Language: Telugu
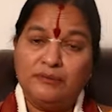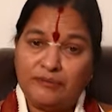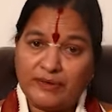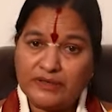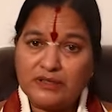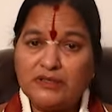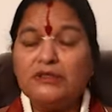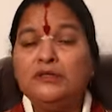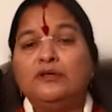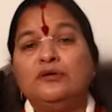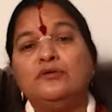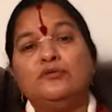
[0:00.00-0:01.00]
మన
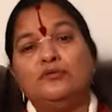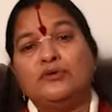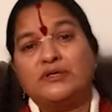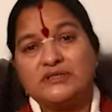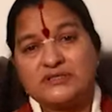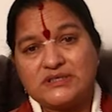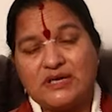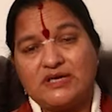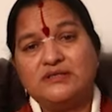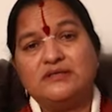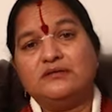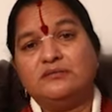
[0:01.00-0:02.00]
ఇంట్లో కూడా
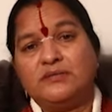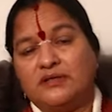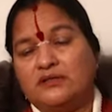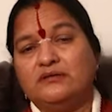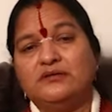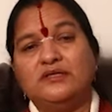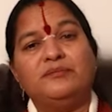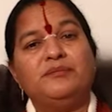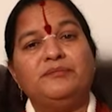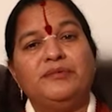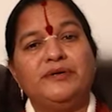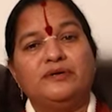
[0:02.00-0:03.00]
సాయంత్రం మాటల
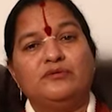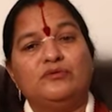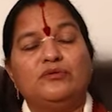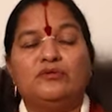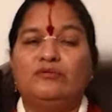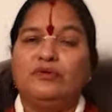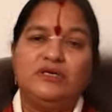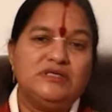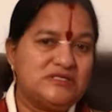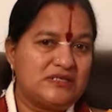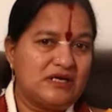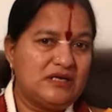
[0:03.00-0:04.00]
దీపం పెట్టుకుంటాం వల్ల
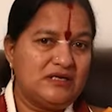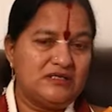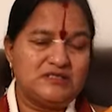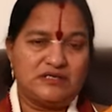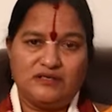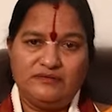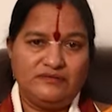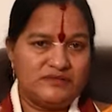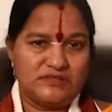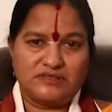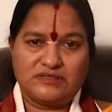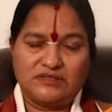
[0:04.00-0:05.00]
చాలా చాలా
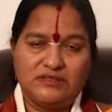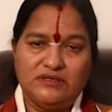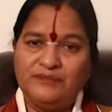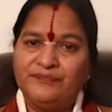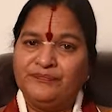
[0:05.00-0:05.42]
విశేషంగా